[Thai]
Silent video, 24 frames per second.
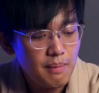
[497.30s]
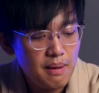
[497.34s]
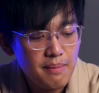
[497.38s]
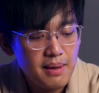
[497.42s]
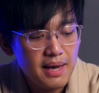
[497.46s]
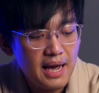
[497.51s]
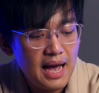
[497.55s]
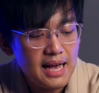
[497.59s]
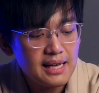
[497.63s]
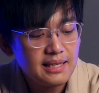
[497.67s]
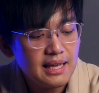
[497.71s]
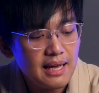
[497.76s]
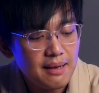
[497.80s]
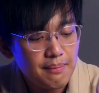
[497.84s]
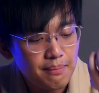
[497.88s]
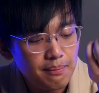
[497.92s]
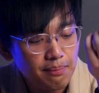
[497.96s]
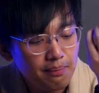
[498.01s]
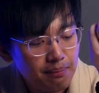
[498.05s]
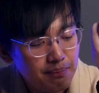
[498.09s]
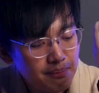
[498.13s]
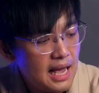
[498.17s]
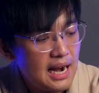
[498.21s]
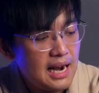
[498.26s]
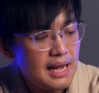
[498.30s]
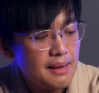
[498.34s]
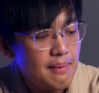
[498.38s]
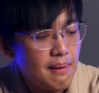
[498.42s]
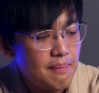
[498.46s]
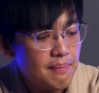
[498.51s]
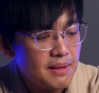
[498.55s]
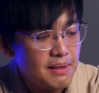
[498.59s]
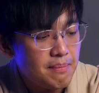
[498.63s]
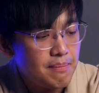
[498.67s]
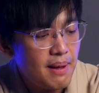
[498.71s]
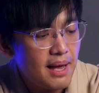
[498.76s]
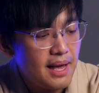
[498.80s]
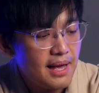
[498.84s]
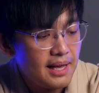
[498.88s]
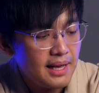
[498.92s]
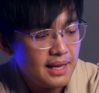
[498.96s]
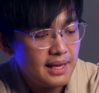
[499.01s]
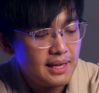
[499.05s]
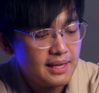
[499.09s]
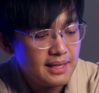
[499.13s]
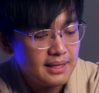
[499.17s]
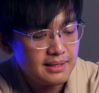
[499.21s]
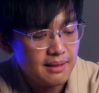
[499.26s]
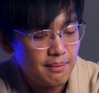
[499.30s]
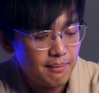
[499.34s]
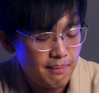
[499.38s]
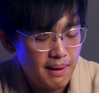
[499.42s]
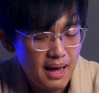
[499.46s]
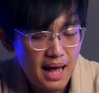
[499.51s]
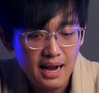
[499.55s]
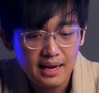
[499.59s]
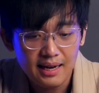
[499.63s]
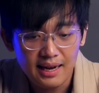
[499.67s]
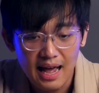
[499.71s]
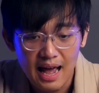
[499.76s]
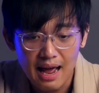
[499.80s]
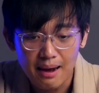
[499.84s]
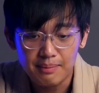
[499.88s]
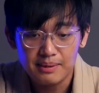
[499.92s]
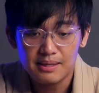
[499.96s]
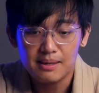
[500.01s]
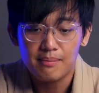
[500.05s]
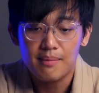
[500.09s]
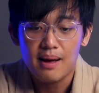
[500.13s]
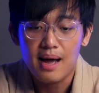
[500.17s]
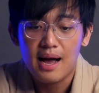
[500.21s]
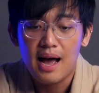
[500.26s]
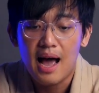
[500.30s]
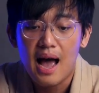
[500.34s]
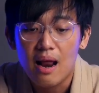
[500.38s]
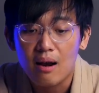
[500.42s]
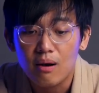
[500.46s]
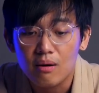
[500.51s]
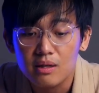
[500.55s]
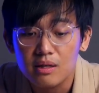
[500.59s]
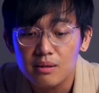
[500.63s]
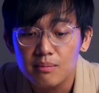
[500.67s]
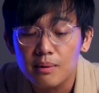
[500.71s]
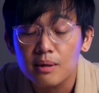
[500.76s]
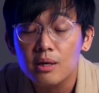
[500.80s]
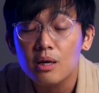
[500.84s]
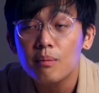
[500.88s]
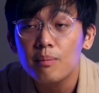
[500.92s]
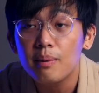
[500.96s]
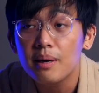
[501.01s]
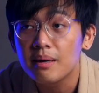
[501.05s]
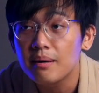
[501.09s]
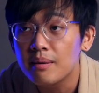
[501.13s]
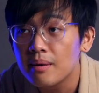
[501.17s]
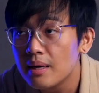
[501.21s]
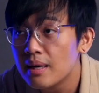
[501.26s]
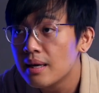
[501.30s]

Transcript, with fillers: ไม่มีใครใส่อะไรแบบนี้ไปสัมภาษณ์งานสมัครงานหรอกคือมันก็เป็น